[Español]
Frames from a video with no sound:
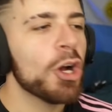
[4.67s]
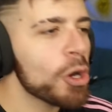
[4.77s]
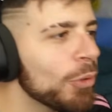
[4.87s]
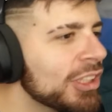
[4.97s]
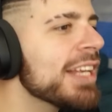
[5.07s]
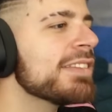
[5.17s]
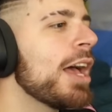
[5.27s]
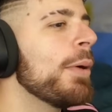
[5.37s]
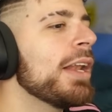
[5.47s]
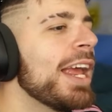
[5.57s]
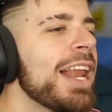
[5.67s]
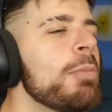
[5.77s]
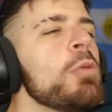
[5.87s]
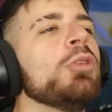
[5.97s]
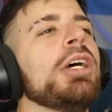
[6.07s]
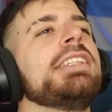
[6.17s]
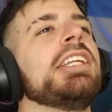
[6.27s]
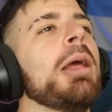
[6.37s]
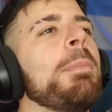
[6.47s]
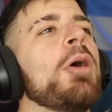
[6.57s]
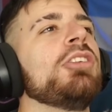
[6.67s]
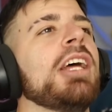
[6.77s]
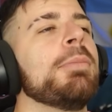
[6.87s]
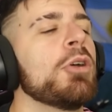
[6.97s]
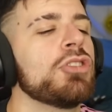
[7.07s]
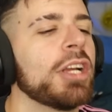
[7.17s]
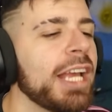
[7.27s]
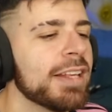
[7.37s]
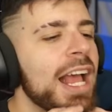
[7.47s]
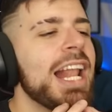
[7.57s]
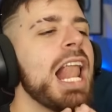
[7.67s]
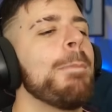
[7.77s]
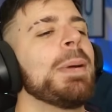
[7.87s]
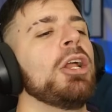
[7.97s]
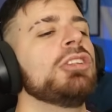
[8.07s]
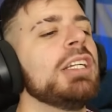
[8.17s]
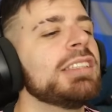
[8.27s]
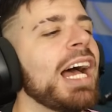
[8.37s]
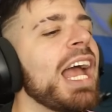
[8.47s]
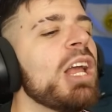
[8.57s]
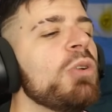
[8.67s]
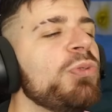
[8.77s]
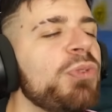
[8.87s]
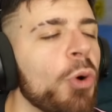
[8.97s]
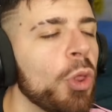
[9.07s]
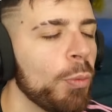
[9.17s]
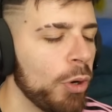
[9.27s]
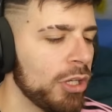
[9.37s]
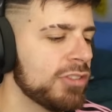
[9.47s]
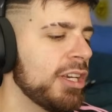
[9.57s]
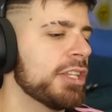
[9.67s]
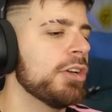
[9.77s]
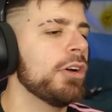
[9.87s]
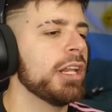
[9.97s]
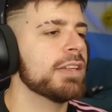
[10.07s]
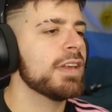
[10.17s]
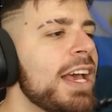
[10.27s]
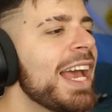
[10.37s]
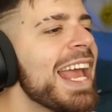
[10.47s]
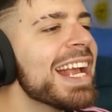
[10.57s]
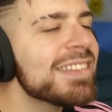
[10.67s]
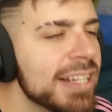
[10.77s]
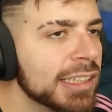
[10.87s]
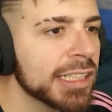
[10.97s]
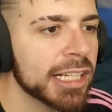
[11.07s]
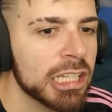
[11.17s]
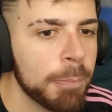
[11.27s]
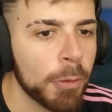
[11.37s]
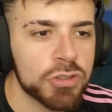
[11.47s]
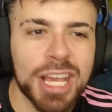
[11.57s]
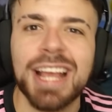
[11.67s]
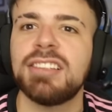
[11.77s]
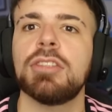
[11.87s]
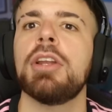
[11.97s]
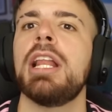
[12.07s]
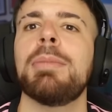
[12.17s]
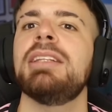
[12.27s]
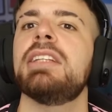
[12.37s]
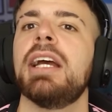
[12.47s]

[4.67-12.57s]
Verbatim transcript: Como ustedes saben, en el mundo de este deporte hermoso que la pelotita, el fútbol, señores, existen equipos extraordinariamente